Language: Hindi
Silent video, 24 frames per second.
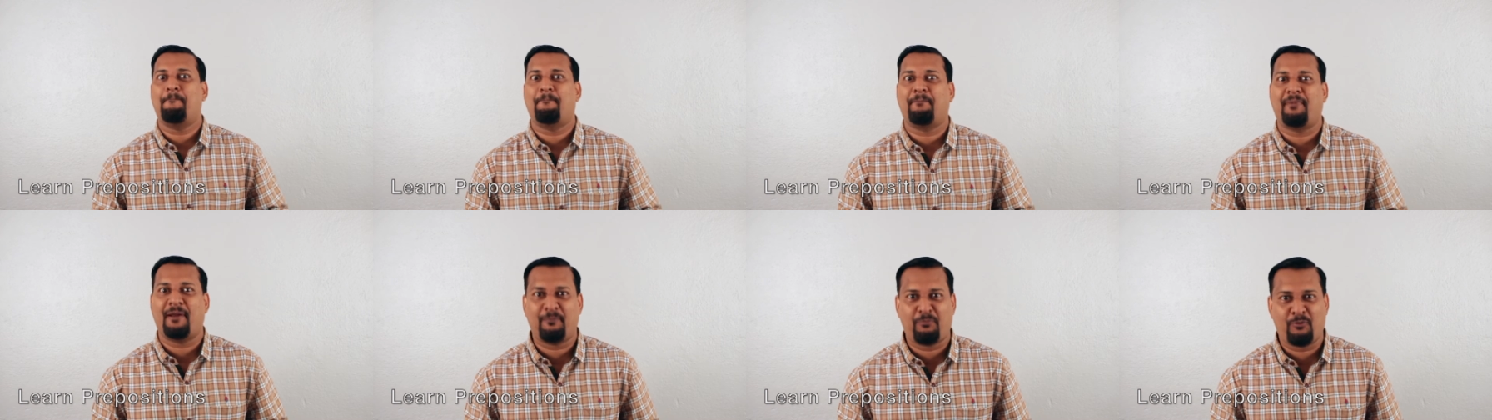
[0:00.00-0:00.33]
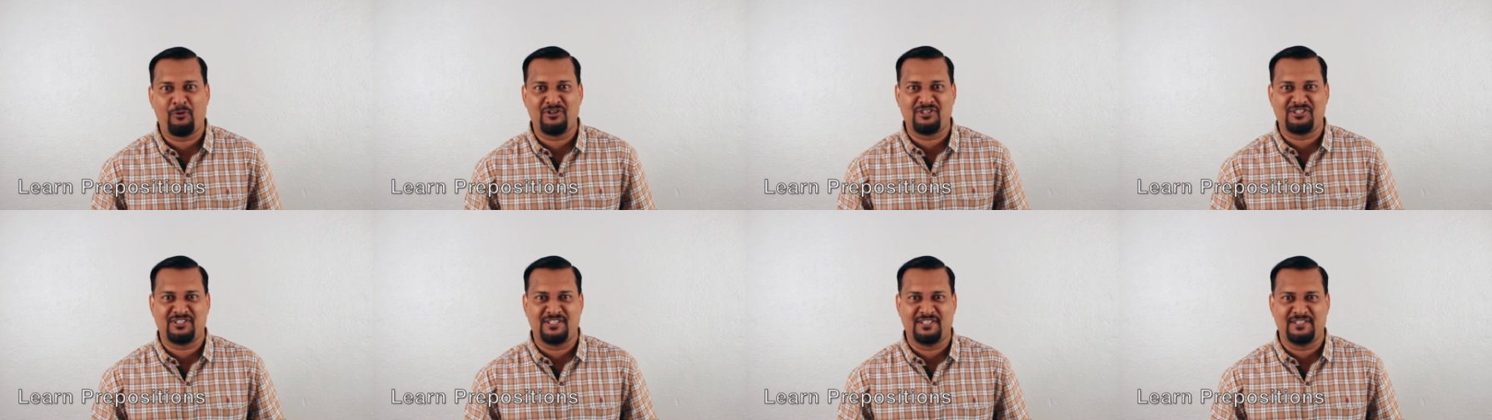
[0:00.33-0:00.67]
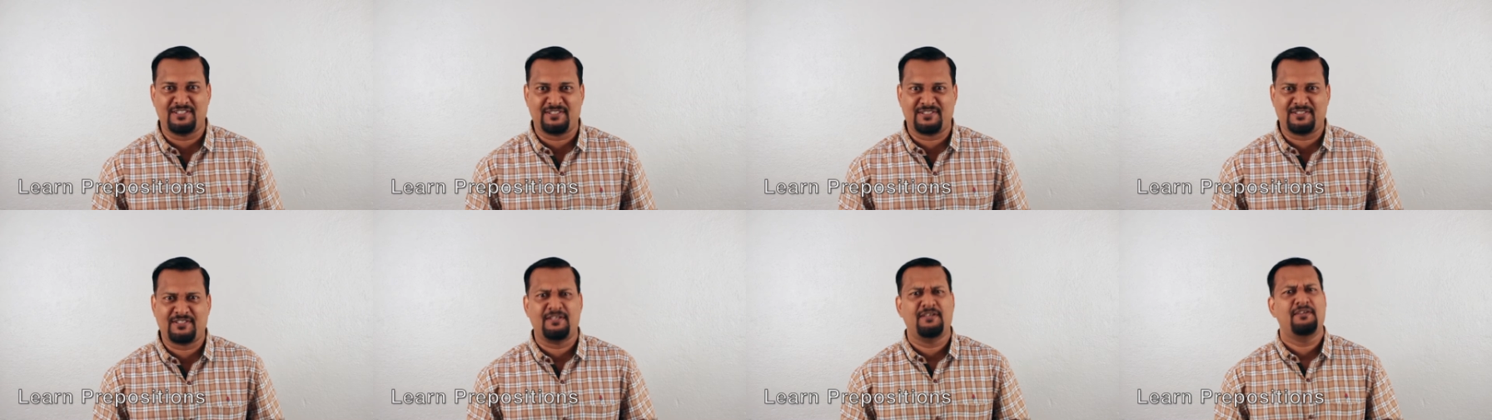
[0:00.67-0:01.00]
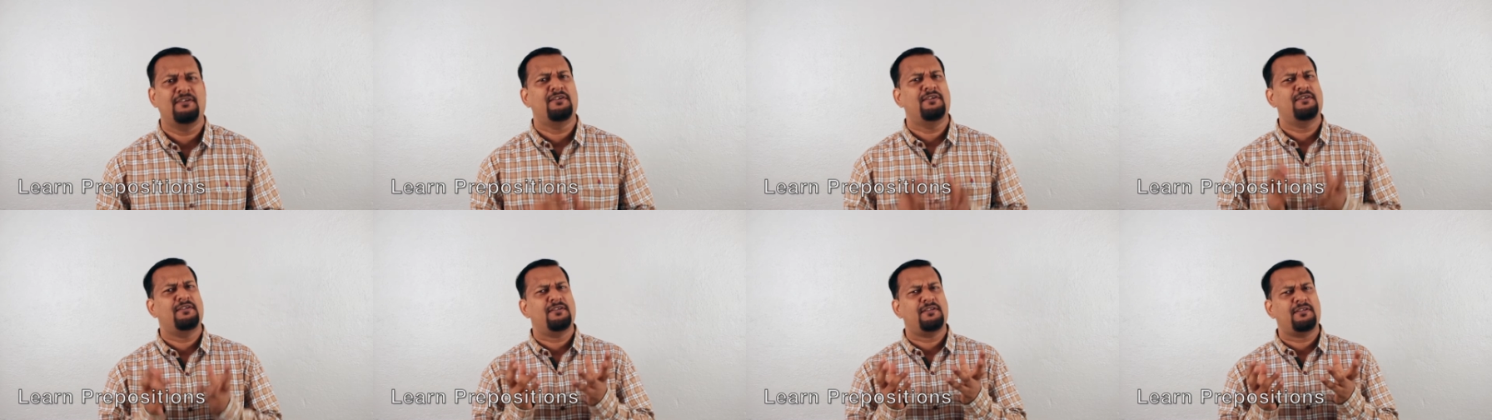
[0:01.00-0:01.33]
prepositions.
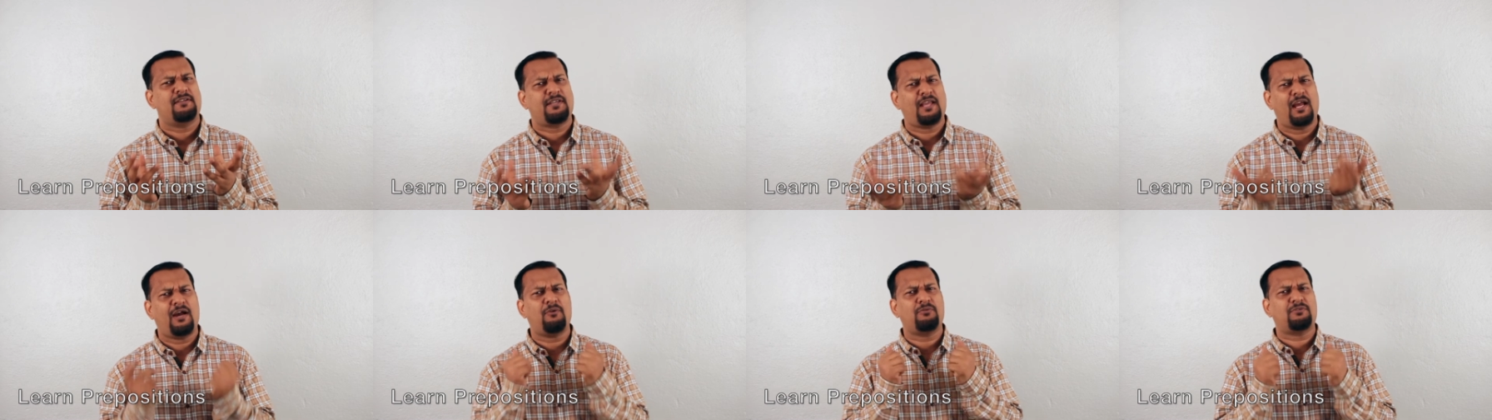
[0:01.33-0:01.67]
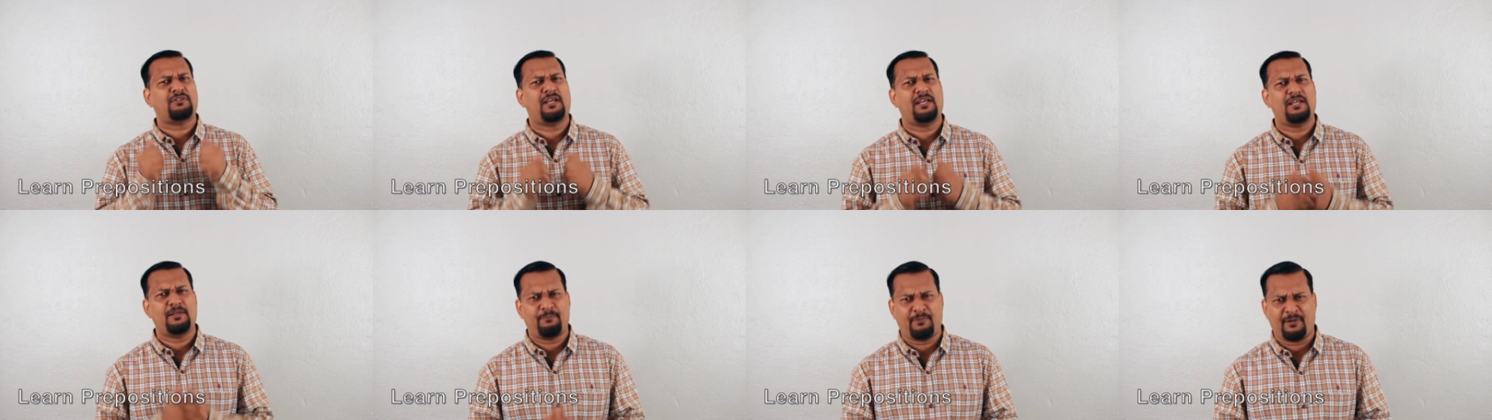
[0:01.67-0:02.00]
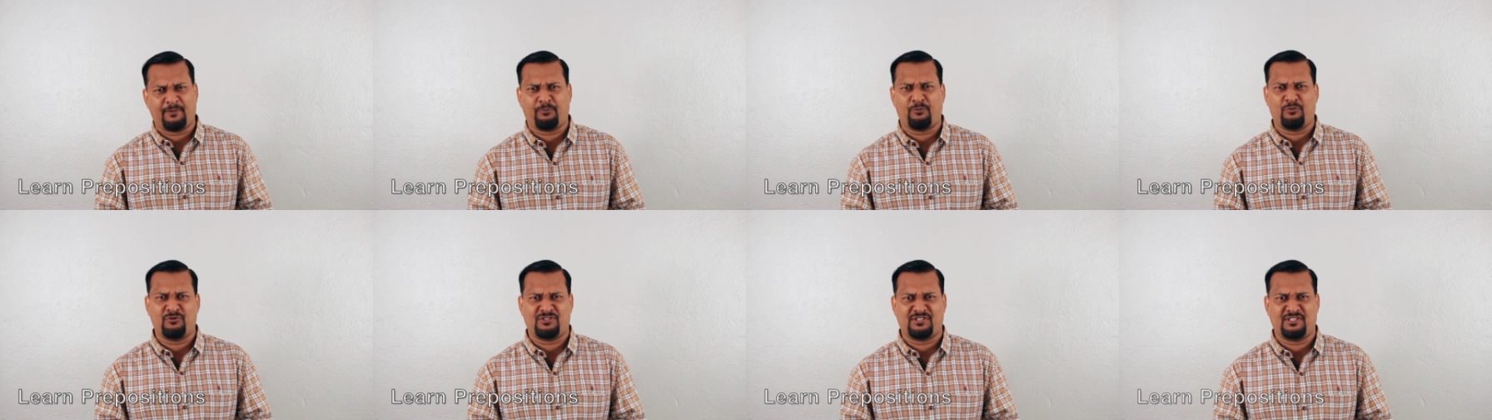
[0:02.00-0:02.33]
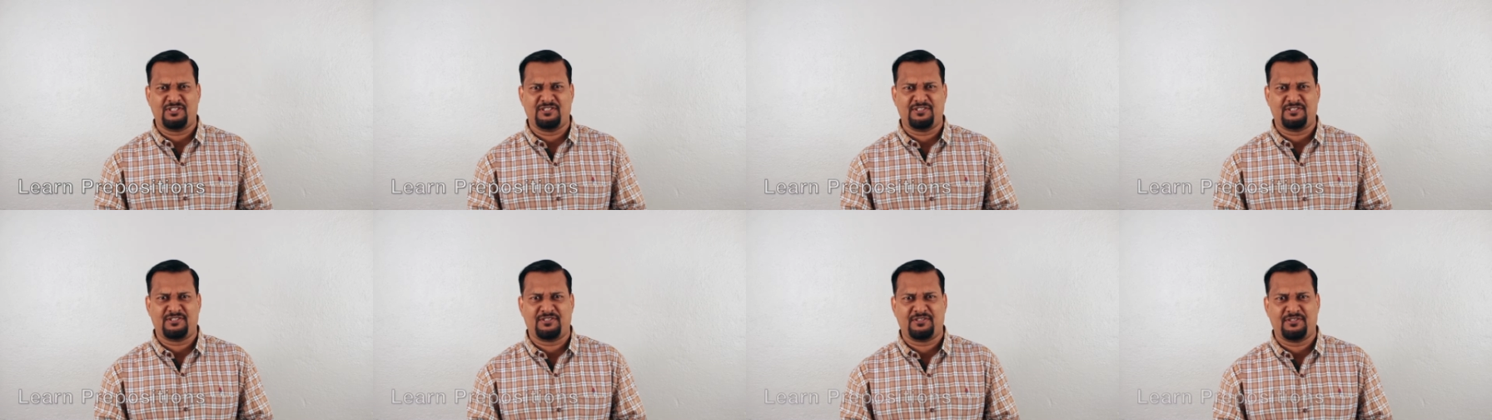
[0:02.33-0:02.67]
क्या होता है ये
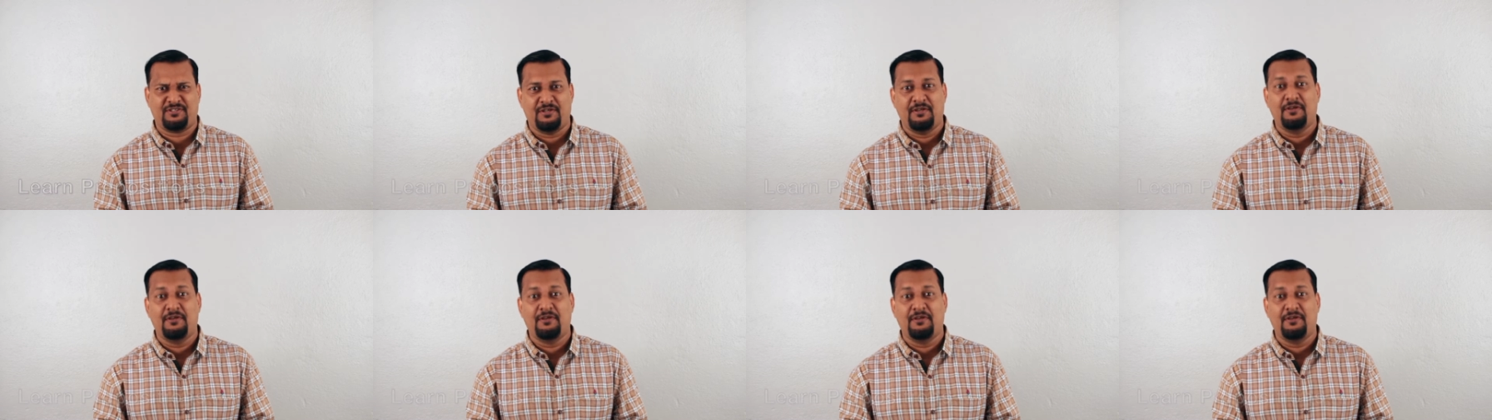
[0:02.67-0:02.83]
prepositions?